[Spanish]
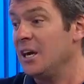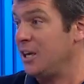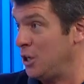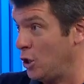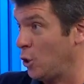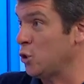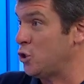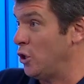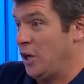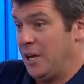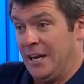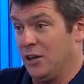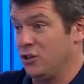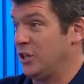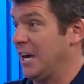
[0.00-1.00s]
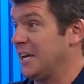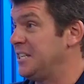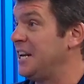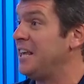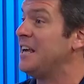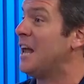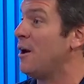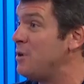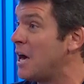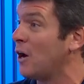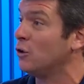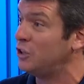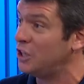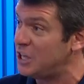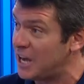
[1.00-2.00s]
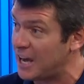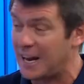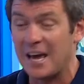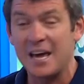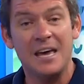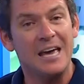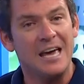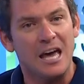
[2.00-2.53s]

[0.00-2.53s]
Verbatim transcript: incluso en los quehaceres de la vida cotidiana,